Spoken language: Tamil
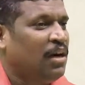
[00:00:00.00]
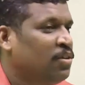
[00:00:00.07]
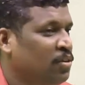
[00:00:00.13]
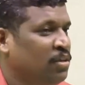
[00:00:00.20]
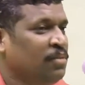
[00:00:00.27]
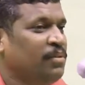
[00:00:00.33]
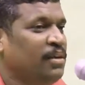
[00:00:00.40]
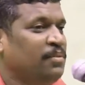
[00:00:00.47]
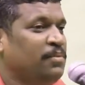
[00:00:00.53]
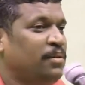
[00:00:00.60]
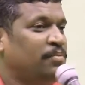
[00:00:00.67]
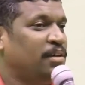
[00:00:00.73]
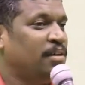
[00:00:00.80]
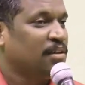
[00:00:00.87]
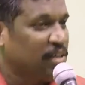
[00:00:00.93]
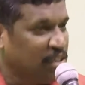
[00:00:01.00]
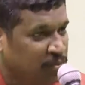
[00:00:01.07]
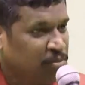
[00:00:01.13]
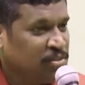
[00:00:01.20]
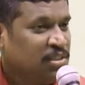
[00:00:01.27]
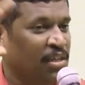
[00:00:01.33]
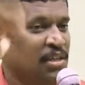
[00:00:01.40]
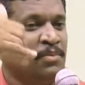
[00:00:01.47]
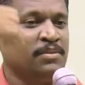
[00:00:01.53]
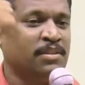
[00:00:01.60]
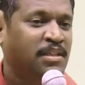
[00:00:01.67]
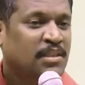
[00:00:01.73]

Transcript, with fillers: ஆரோக்கியமாயிருமாமா கண்டுபிடிச்சாங்க நம்ம